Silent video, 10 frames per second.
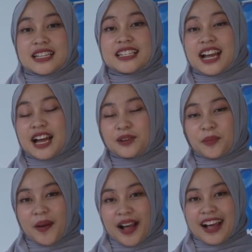Jangan
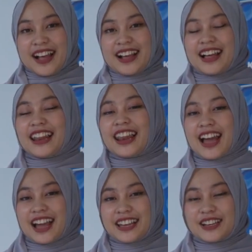lupa
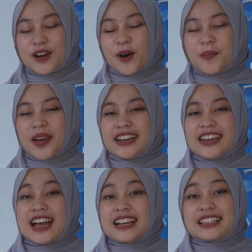like, comment,
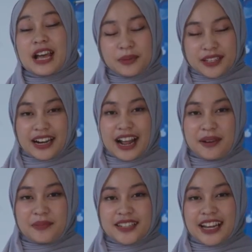dan subscribe
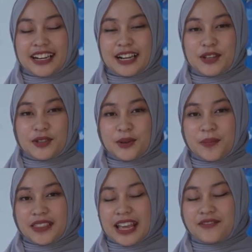channel YouTube
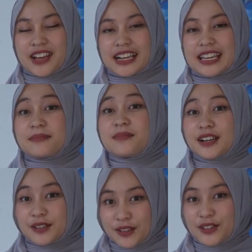TVRI
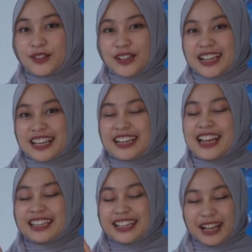Bengkulu. Dan
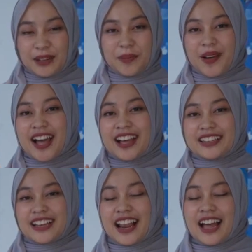jangan lupa
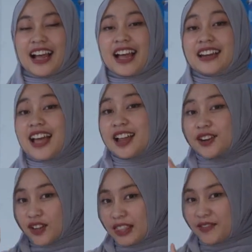nyalakan
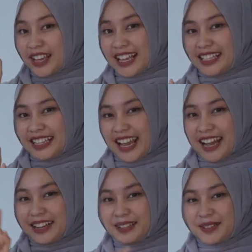notifikasinya.